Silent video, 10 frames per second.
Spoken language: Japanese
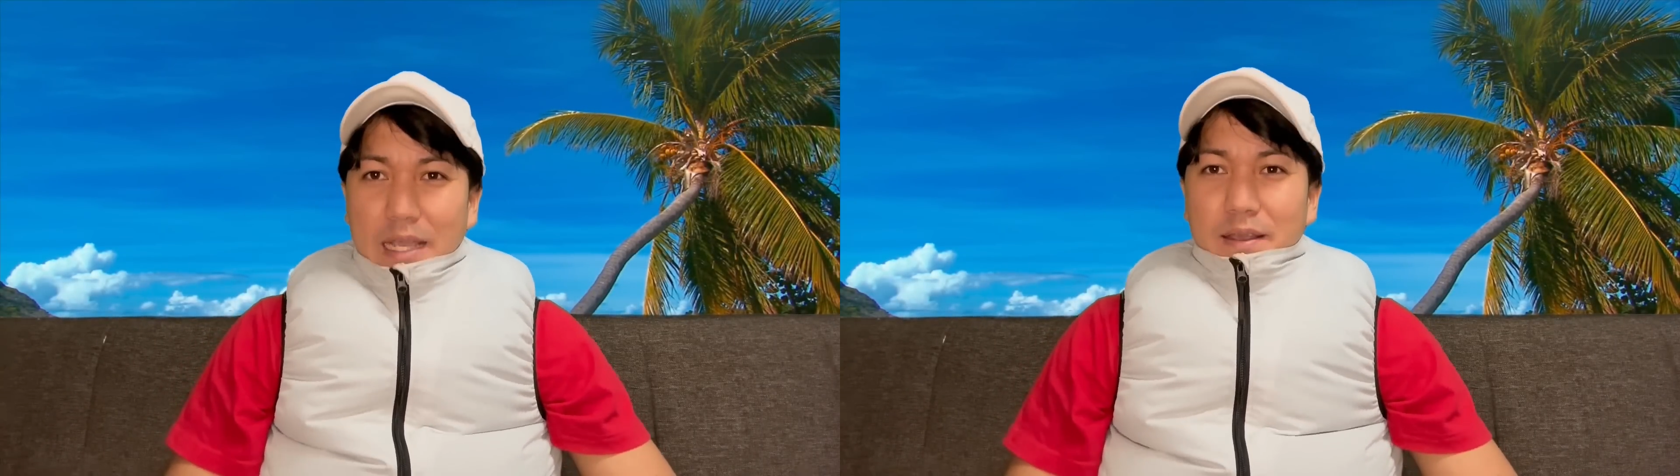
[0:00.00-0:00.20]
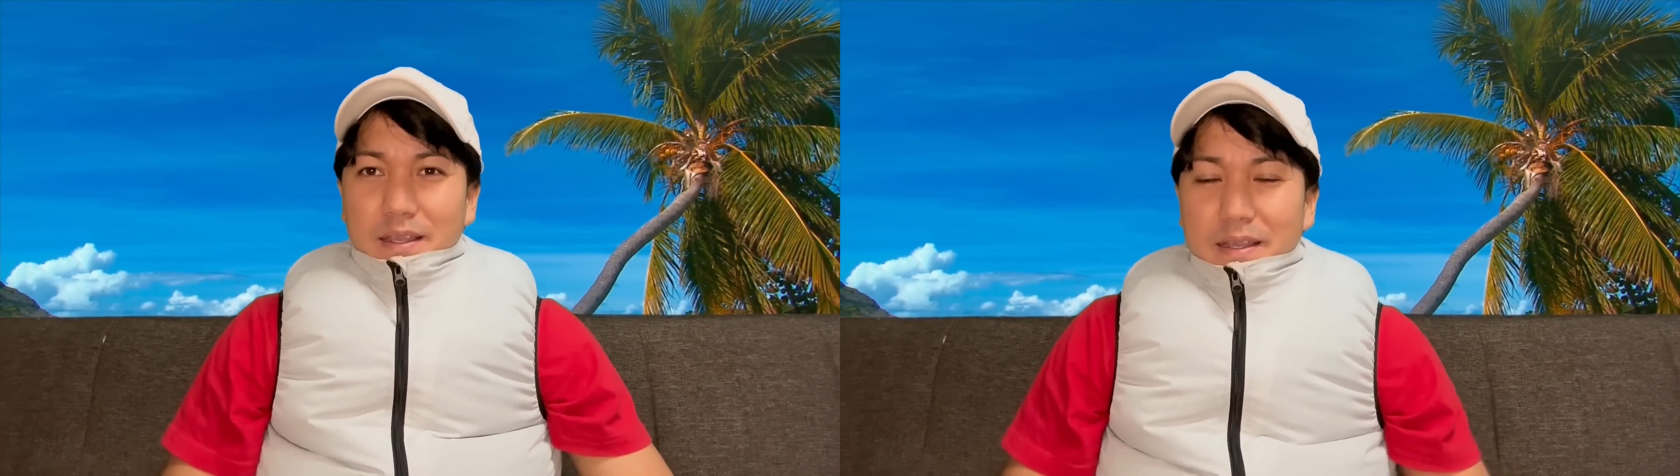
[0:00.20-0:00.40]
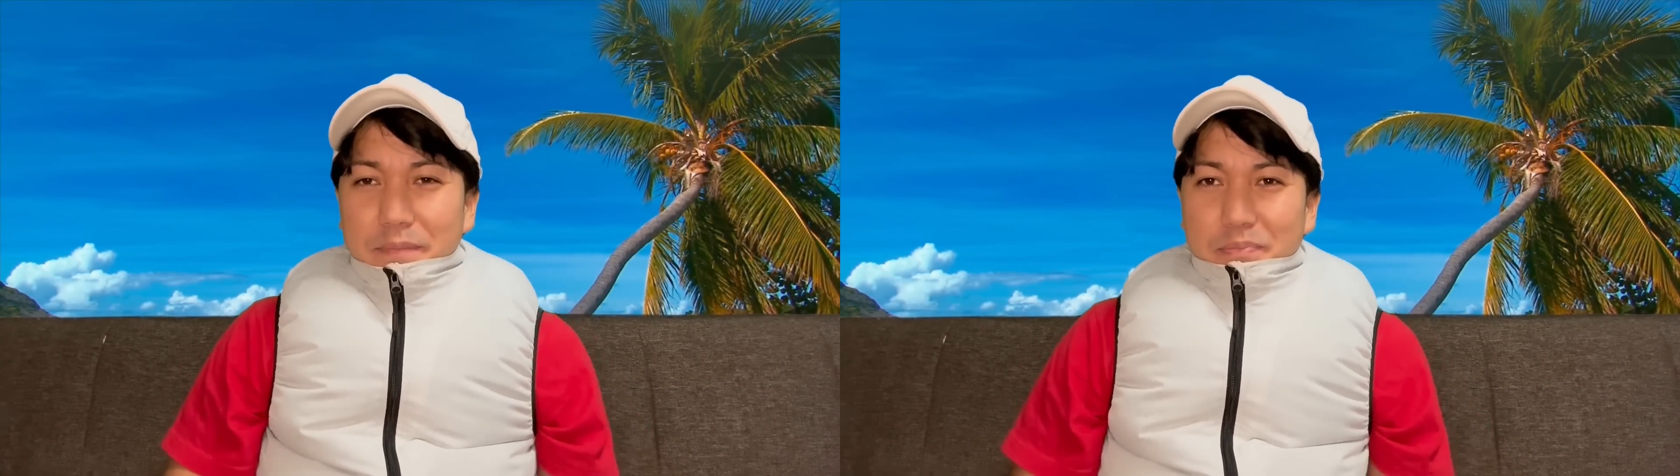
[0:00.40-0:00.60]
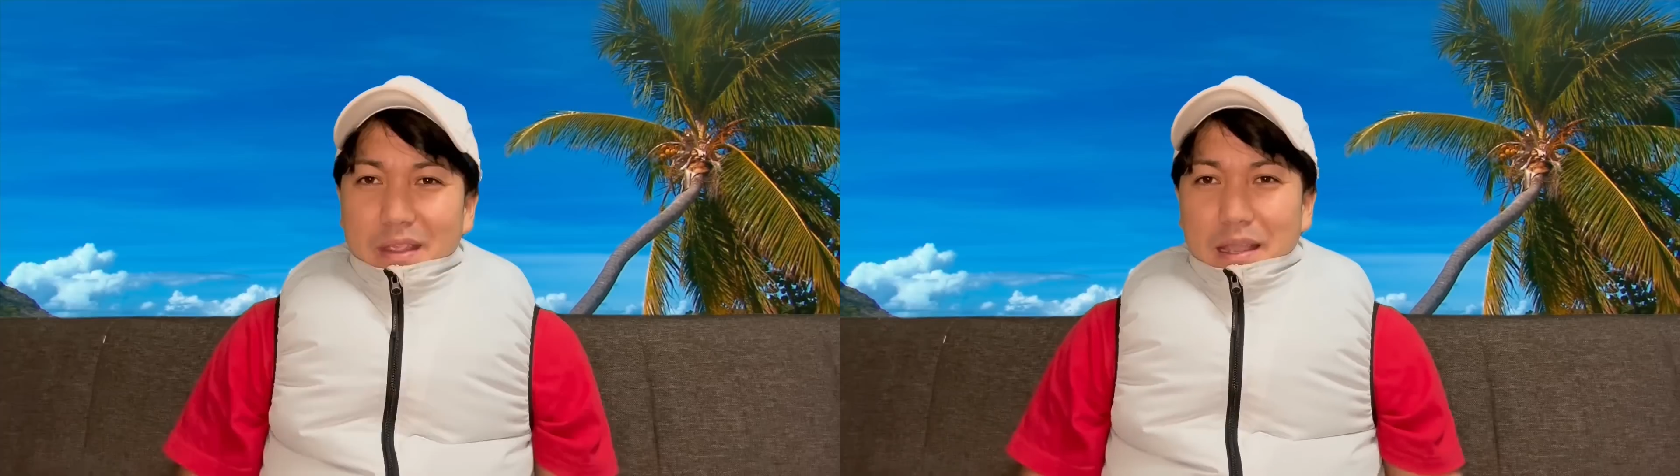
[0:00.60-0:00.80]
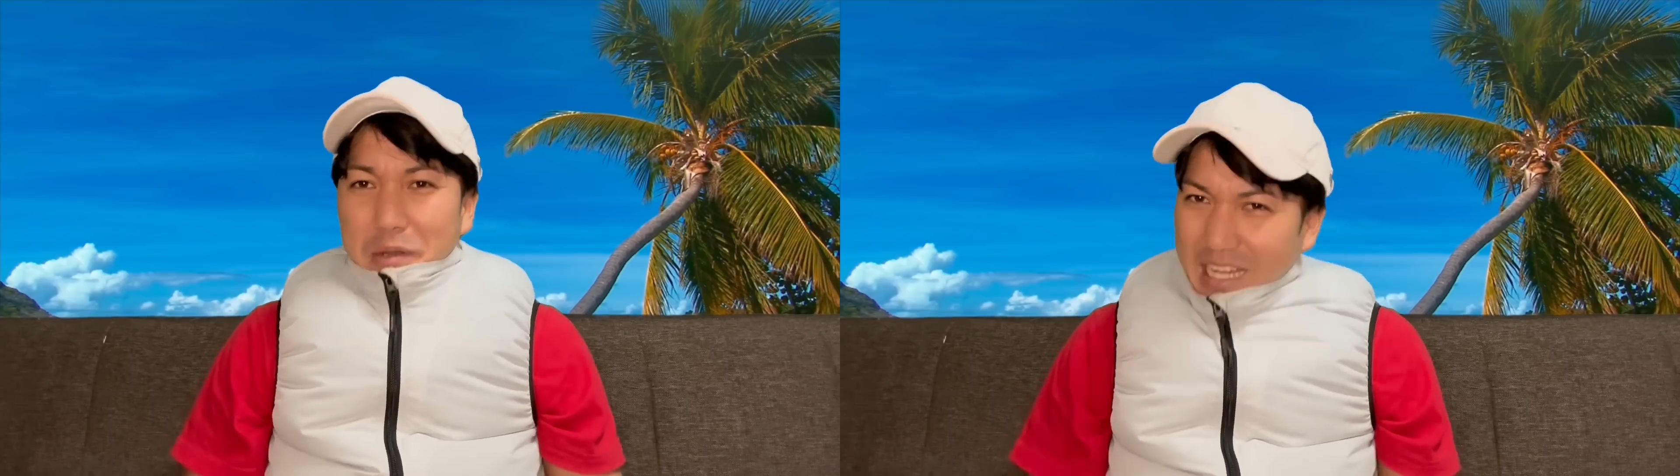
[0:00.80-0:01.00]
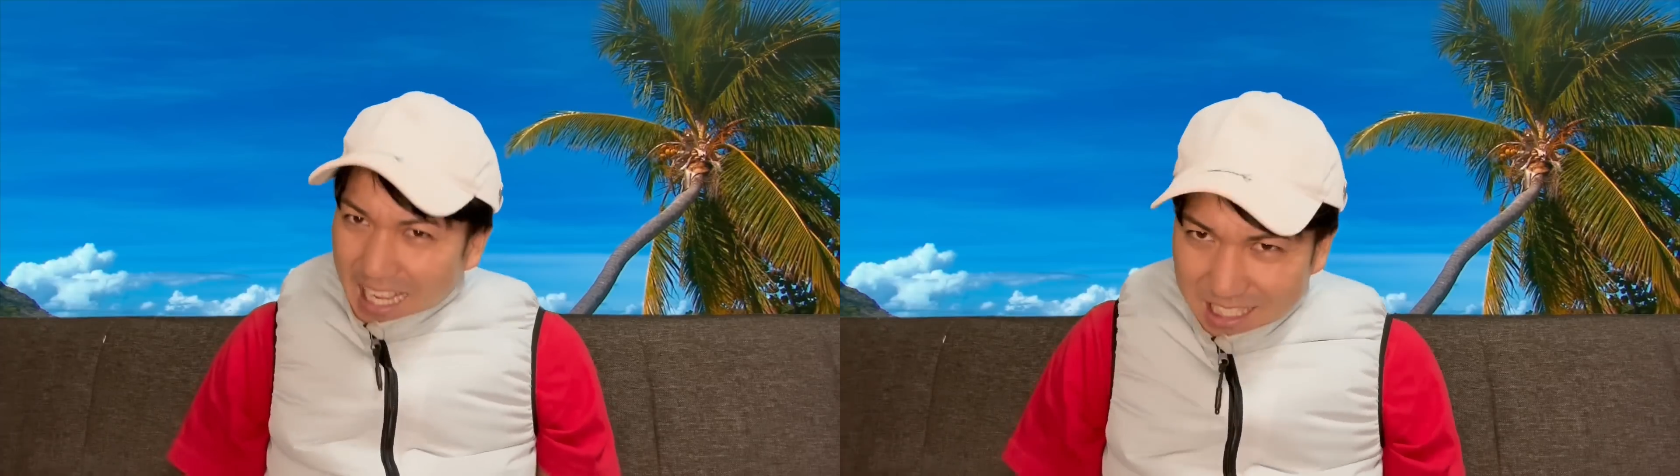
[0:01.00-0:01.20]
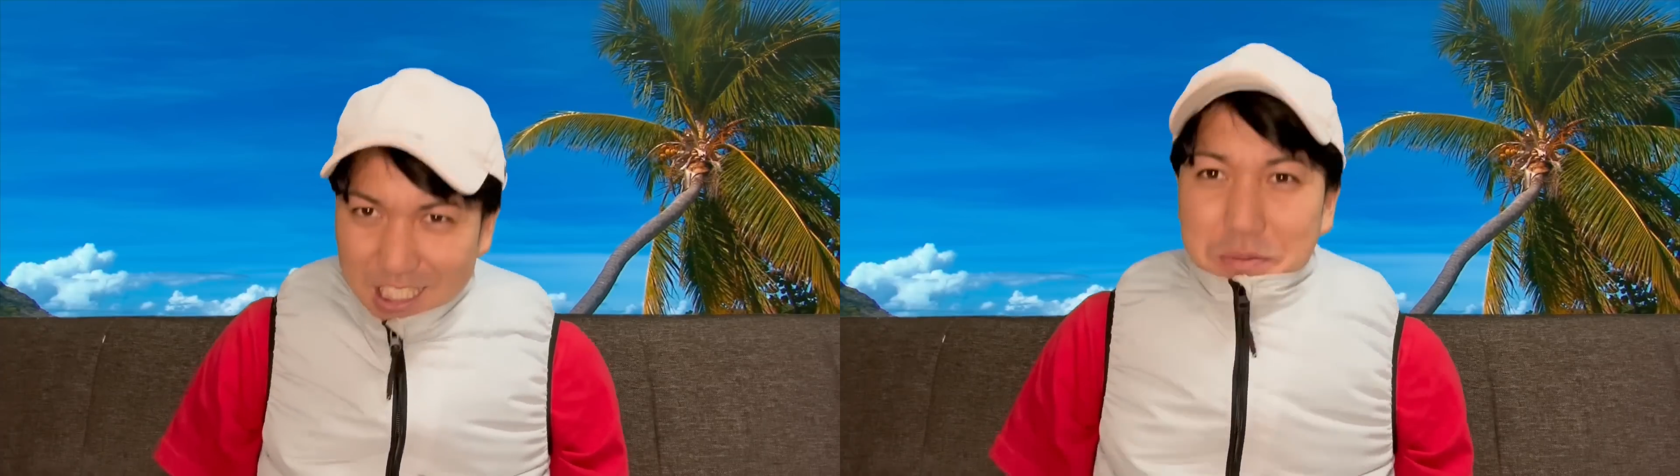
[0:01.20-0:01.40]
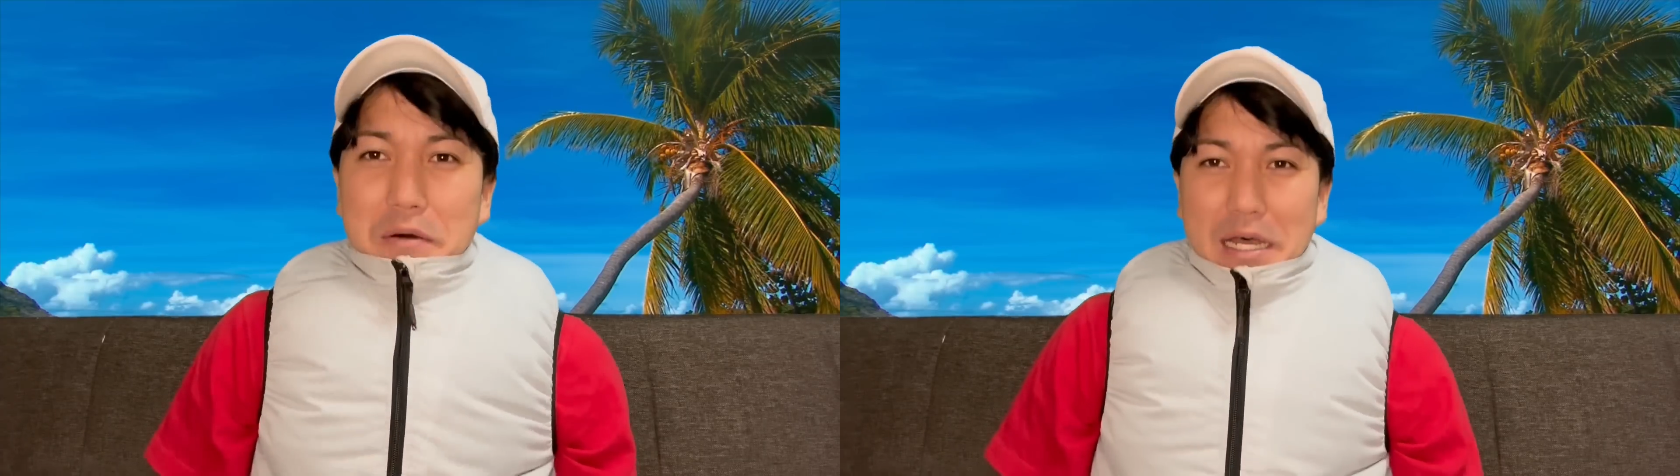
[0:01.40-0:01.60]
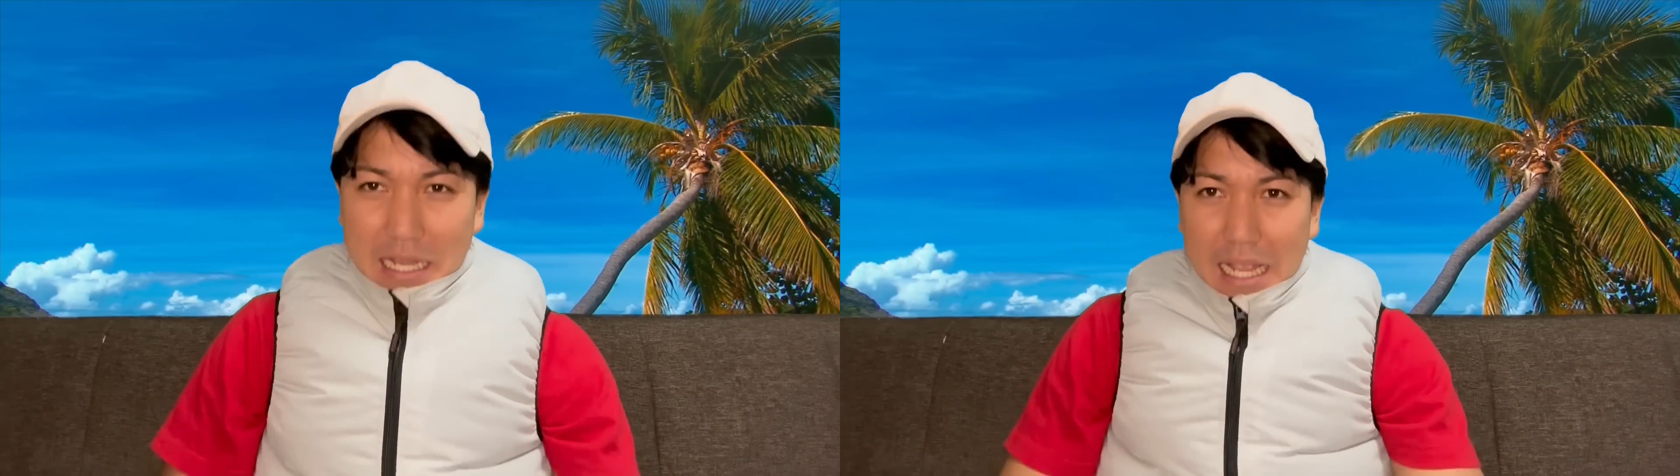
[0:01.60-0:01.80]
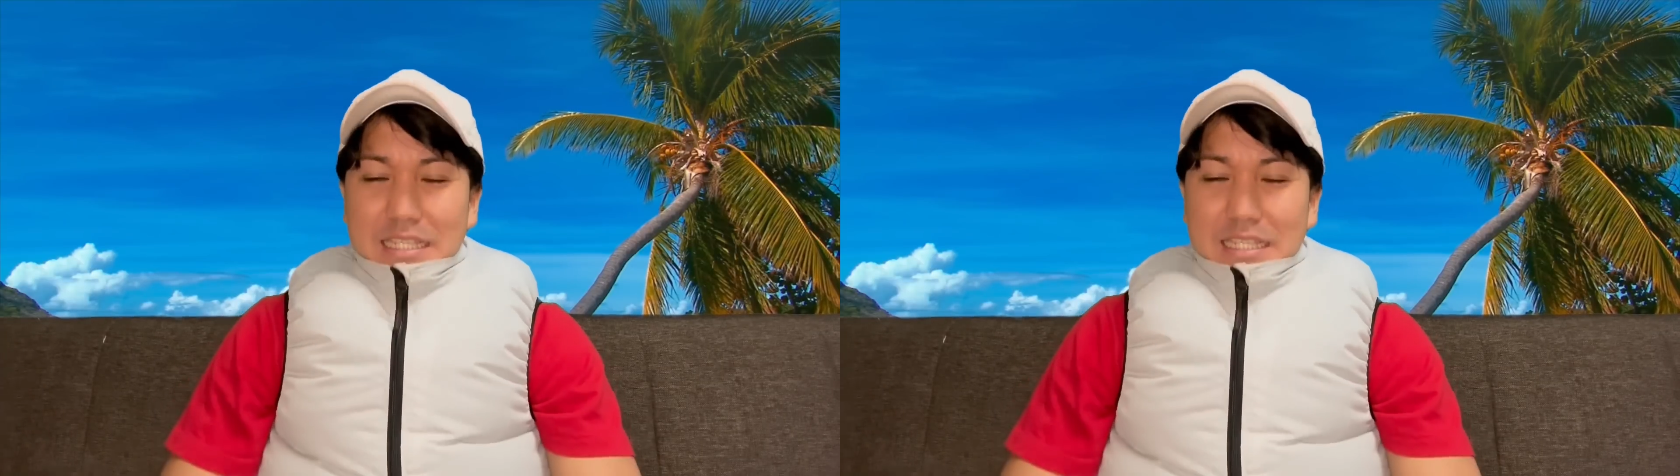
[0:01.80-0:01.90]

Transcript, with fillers: やっぱ夏場はね、